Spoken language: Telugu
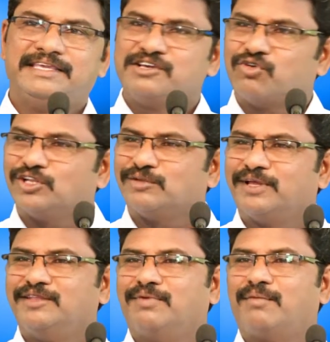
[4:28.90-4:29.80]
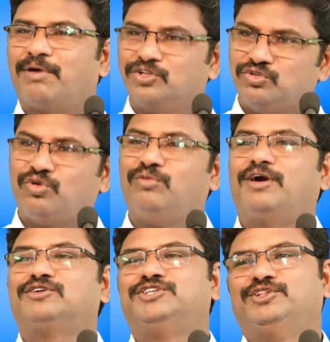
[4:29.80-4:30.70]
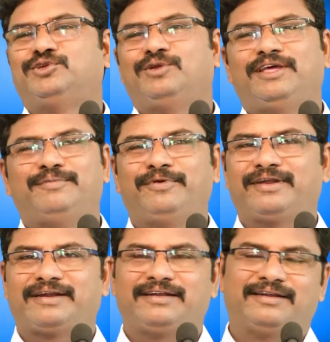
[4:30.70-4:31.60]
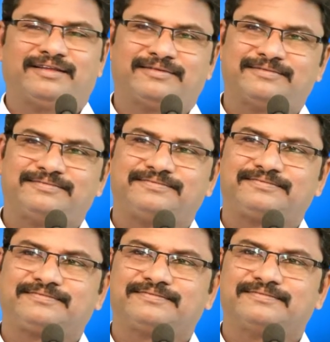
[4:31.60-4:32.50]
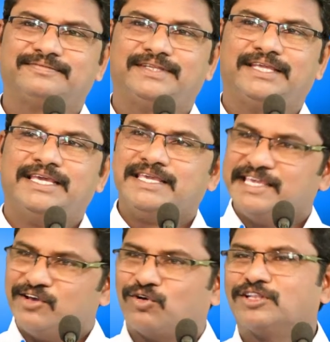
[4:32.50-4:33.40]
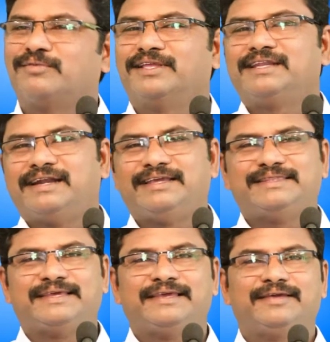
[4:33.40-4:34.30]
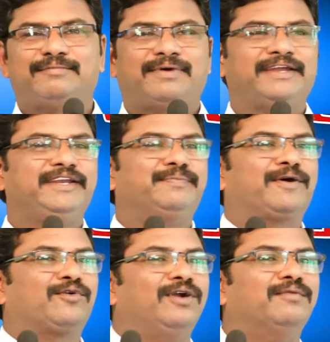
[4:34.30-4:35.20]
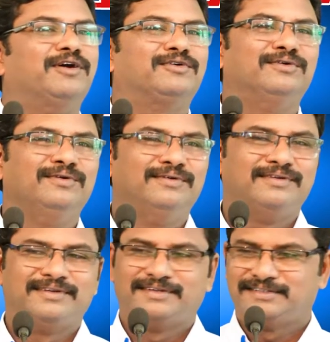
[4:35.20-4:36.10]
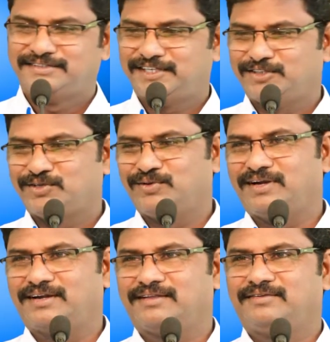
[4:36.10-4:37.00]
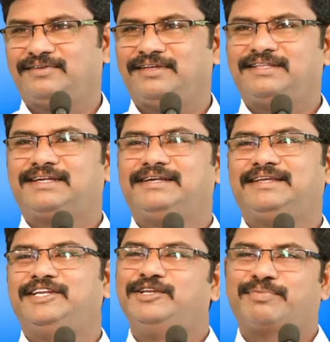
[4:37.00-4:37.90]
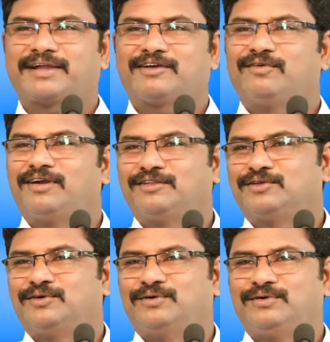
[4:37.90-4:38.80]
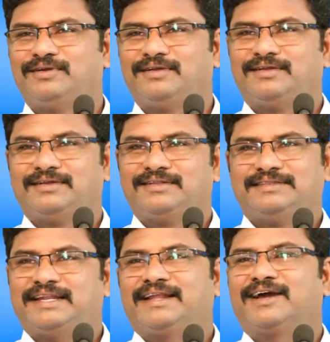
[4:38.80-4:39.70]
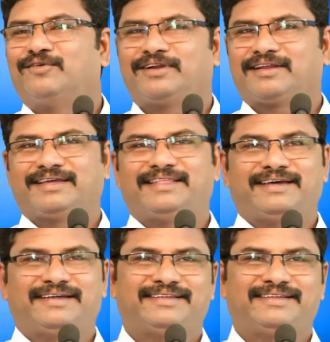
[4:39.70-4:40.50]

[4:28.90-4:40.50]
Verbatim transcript: ఇంకొంతమంది మా బంధువులు మాకు శత్రువులు అయిపోయారు అంటున్నారు ఇంకొంతమందిని అడిగితే మా ఇంటి పక్క వాళ్ళే మాకు శత్రువులు అంటారు ఎందుకంటే ఇంటి ప్రక్క వాళ్ళతో తిన్నగా ఉండరు కదా